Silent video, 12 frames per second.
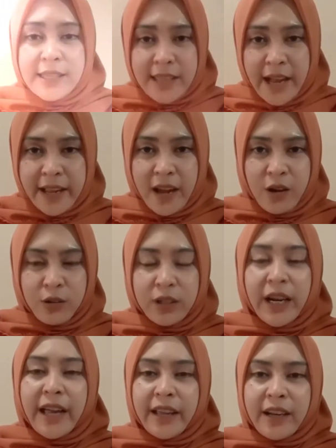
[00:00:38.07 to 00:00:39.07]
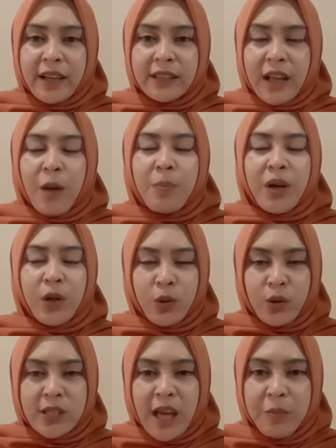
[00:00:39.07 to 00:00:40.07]
Saya Ul Khairat,
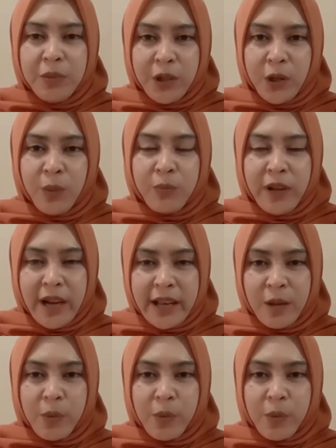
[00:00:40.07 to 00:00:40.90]
pengurus Aptikom wilayah